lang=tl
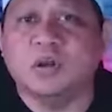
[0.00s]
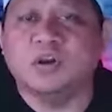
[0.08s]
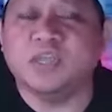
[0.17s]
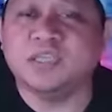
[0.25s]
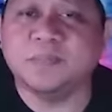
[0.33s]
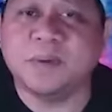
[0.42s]

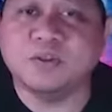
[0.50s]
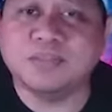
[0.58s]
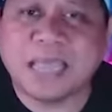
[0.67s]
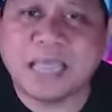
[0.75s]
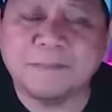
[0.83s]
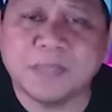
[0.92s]
No, it's
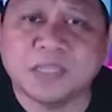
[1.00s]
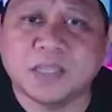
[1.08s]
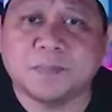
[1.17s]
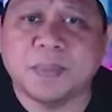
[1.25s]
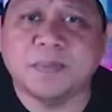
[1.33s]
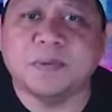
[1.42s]
about time that
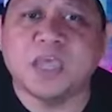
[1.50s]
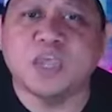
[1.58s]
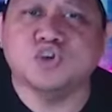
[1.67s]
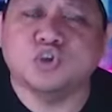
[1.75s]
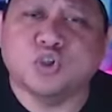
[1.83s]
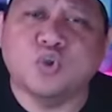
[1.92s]
the
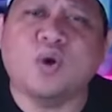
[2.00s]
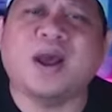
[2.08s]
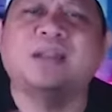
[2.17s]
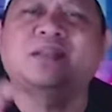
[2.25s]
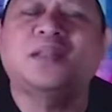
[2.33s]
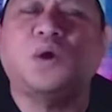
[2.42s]
PBA should
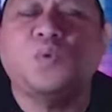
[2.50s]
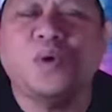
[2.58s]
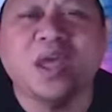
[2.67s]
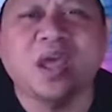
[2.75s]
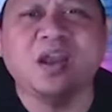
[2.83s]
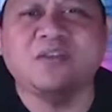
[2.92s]
look at the
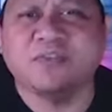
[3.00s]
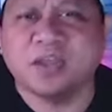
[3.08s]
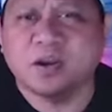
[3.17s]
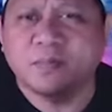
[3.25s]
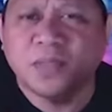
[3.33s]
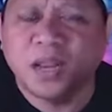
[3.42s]

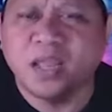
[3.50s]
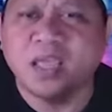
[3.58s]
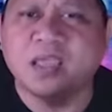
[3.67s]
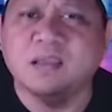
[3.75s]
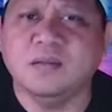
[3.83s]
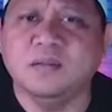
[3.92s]
welfare of the
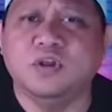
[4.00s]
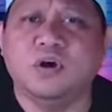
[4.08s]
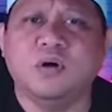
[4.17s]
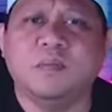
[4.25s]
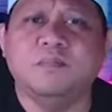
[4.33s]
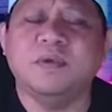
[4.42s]
league
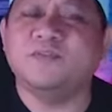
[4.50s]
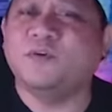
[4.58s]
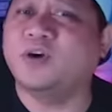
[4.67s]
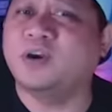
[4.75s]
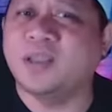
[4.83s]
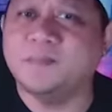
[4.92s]
no,
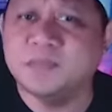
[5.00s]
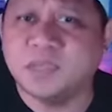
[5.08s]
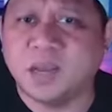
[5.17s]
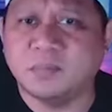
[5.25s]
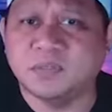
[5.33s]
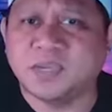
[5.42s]
before
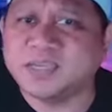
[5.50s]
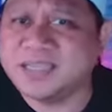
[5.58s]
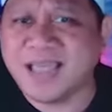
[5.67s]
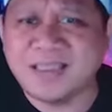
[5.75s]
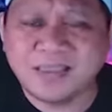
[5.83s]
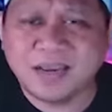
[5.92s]
themselves.
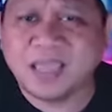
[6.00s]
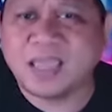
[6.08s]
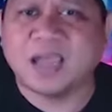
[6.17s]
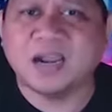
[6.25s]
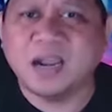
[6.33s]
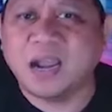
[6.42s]
Kasi andyan
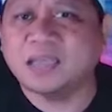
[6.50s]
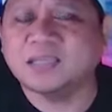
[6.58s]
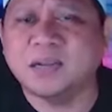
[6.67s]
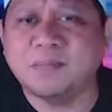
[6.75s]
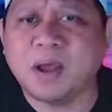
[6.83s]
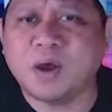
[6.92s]
eh,
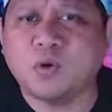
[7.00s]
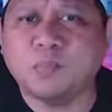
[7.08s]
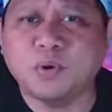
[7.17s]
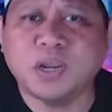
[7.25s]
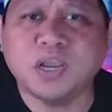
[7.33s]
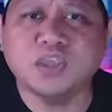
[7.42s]
lalakas na mga
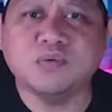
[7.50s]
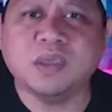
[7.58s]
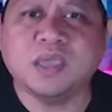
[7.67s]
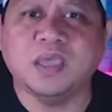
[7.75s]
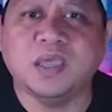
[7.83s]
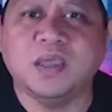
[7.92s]
koponan ninyo
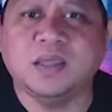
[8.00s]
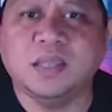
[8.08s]
eh.